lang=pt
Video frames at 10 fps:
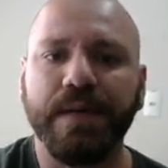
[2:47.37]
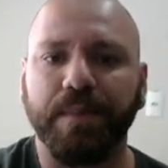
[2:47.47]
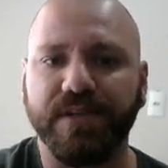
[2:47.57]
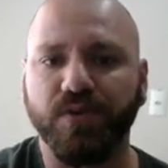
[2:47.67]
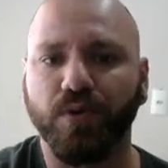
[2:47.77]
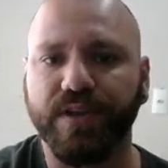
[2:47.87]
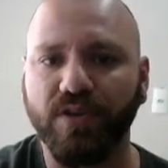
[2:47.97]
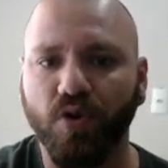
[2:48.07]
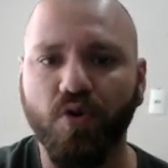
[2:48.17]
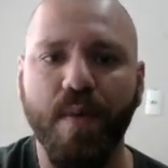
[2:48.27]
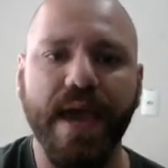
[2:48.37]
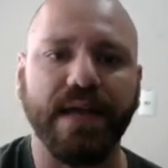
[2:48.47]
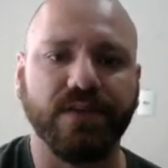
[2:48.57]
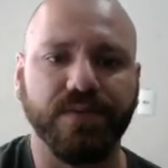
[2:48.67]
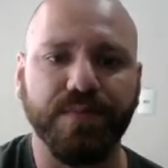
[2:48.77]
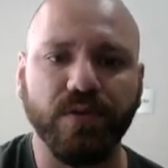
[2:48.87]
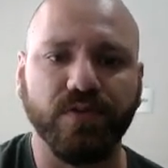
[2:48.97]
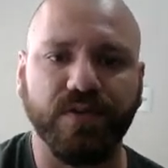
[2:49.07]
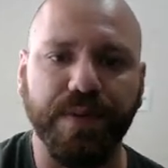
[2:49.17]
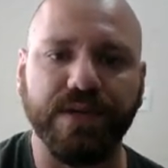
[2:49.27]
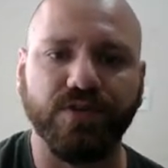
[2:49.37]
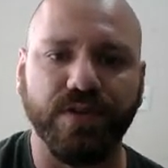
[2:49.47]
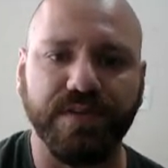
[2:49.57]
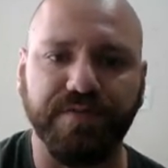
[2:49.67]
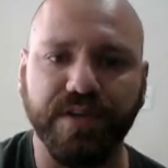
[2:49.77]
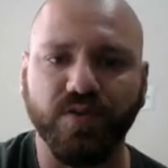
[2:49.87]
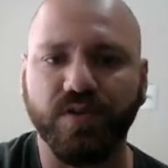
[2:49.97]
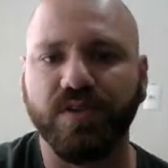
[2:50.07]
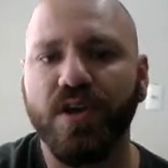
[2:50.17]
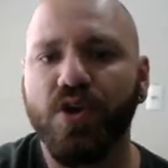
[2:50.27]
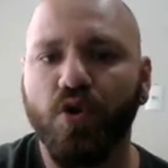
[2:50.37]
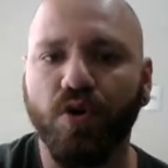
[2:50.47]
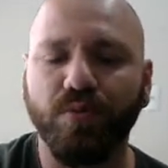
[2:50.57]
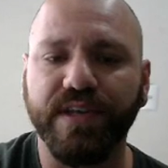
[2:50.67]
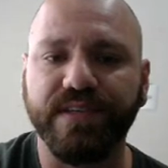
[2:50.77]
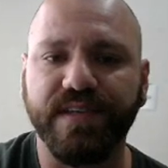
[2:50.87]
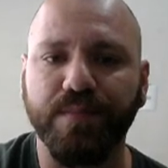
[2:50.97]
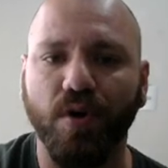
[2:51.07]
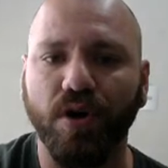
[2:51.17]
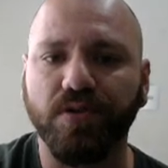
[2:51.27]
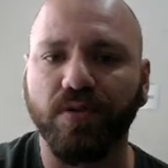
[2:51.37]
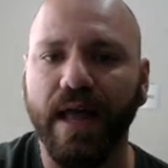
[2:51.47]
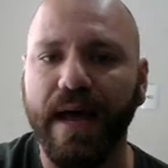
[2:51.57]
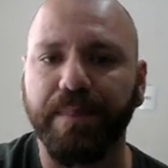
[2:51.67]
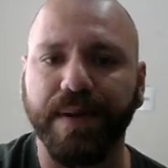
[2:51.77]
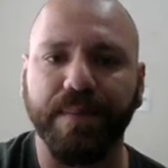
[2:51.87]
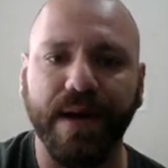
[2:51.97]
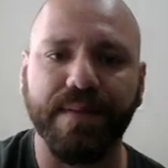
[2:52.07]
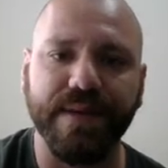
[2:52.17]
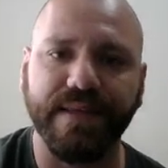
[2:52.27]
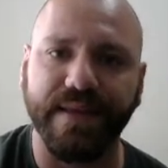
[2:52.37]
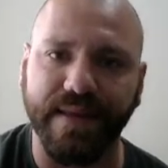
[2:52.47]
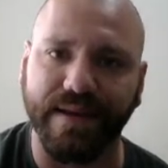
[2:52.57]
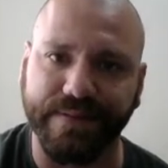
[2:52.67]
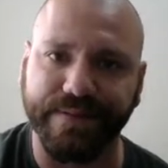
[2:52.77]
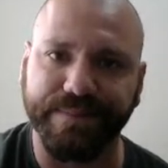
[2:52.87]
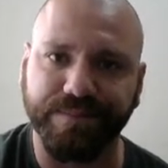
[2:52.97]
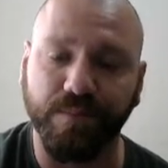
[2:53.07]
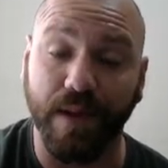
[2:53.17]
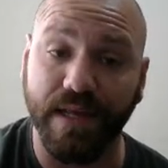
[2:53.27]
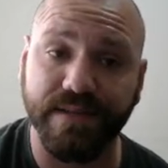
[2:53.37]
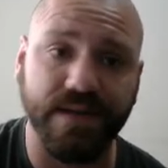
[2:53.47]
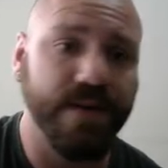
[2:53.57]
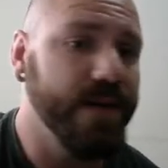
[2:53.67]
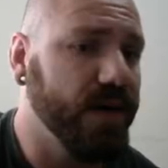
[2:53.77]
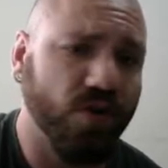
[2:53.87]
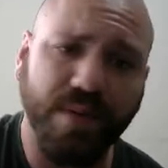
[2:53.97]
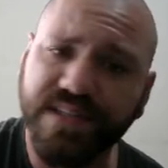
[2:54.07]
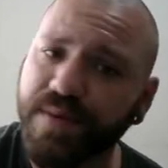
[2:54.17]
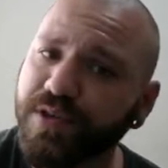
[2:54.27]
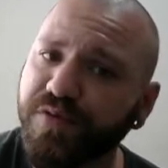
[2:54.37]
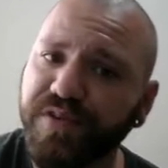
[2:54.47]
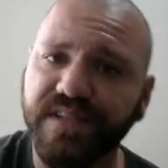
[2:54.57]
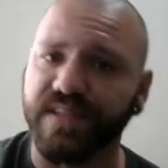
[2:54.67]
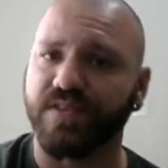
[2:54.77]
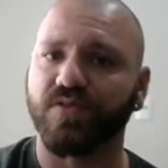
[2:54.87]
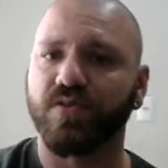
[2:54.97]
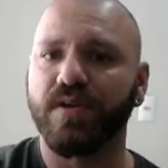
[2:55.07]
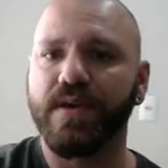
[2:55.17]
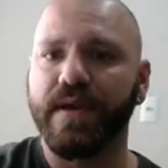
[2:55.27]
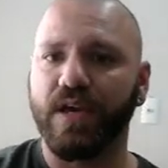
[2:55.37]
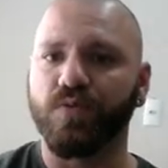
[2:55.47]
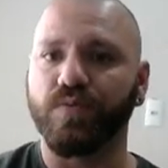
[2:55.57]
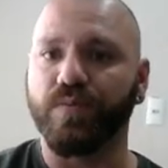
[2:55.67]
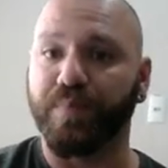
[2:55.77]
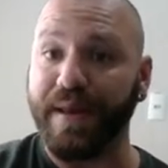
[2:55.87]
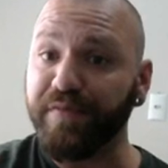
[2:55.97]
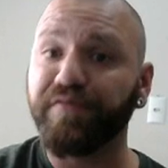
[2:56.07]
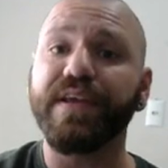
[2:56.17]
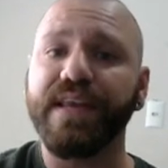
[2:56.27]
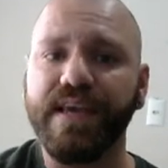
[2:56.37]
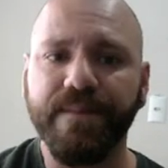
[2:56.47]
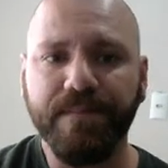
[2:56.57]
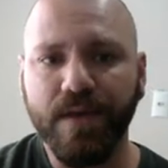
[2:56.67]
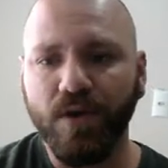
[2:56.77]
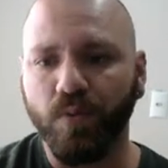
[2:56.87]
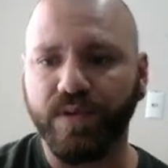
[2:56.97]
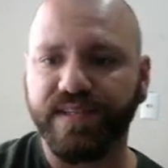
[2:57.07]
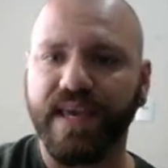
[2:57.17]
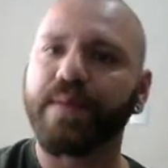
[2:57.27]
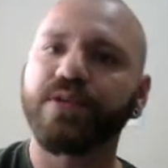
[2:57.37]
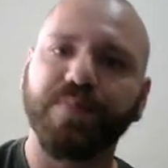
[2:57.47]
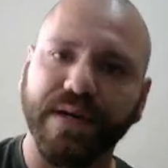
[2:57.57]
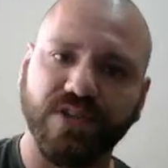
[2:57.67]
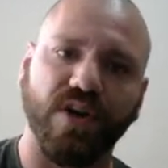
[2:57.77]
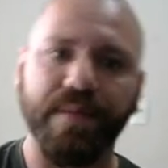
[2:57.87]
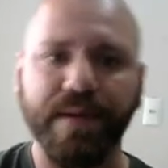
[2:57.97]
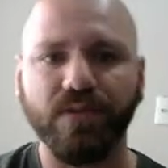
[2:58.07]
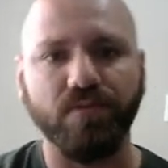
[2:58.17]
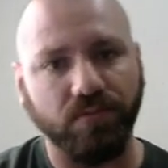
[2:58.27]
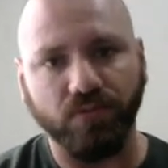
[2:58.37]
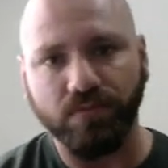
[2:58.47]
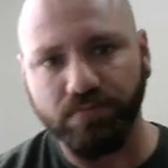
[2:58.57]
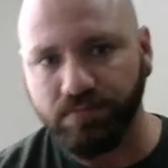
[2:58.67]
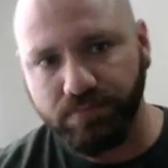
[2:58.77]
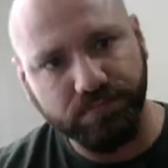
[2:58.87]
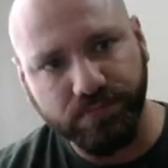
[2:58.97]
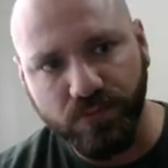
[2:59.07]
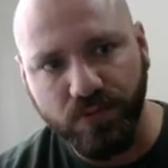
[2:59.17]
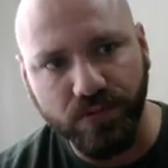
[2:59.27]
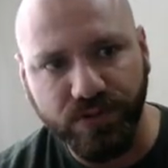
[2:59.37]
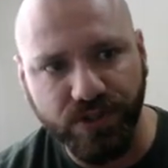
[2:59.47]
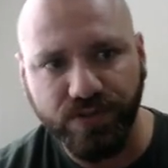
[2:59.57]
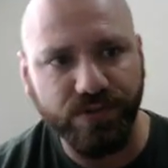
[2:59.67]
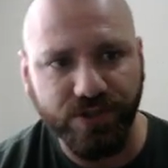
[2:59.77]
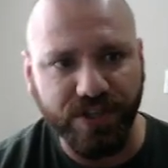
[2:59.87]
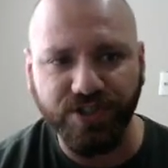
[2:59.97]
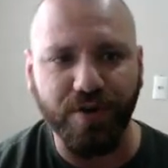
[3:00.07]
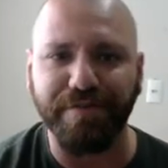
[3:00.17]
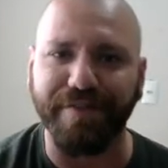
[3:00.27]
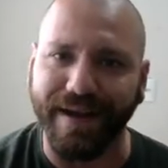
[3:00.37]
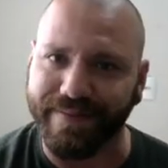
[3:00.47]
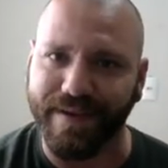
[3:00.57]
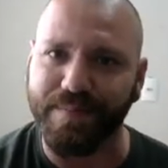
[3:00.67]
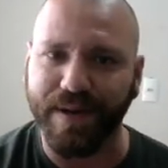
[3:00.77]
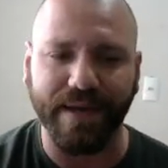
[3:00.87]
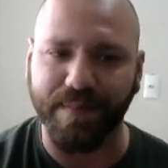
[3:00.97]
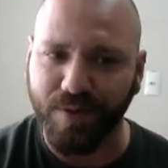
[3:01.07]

Mas eu botei documentos, music, pictures e vídeos como link simbólico lá para barra MNT data, beleza? Então basicamente eu fiz isso. Eu preferi um esquema de particionamento do, de, de, gente novata. E para quê?